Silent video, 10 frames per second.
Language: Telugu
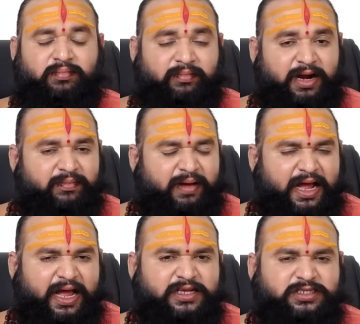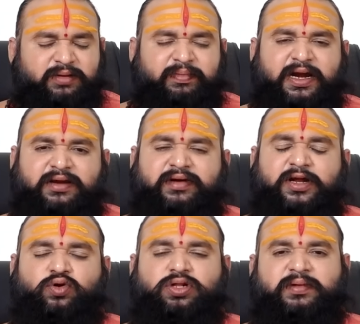మిమ్మల్ని బాగా
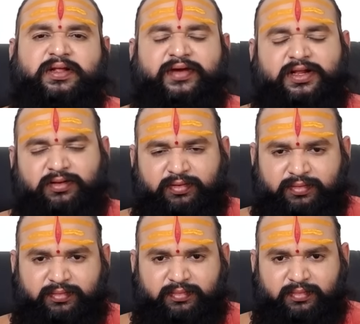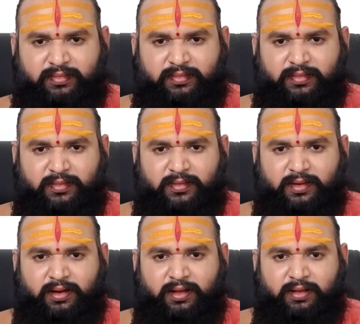ఇష్టపడేటువంటి కొంతమంది వ్యక్తులు
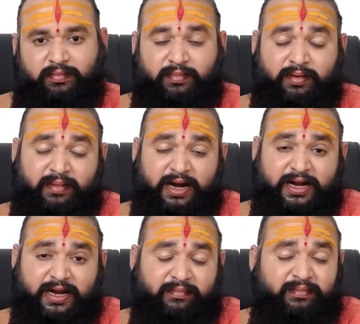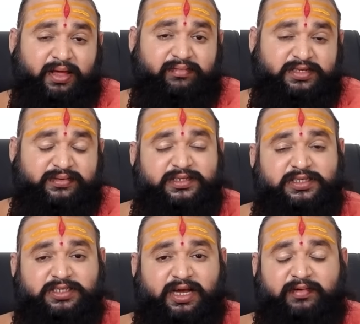మిమ్మల్ని నమ్మి
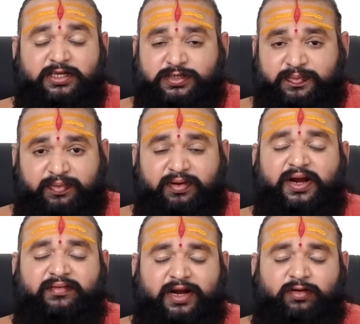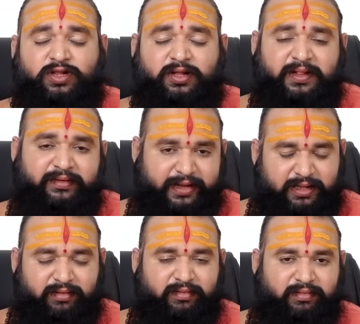విశ్వసించామని చెప్పుకునేటువంటి కొంతమంది
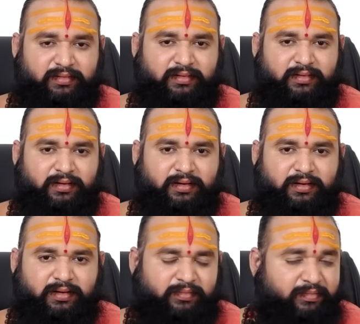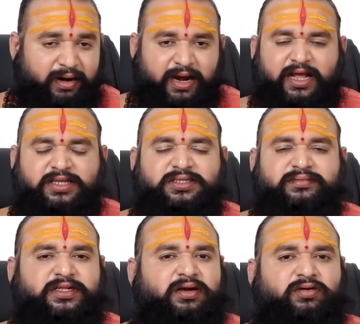వ్యక్తులు మళ్ళీ
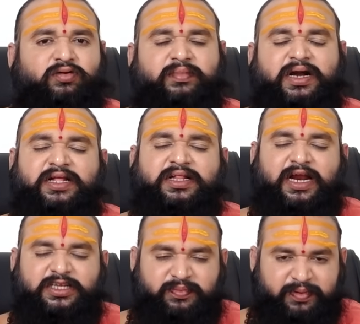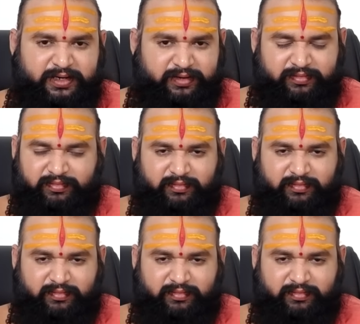జీవితంలో మళ్ళీ తారసపడటం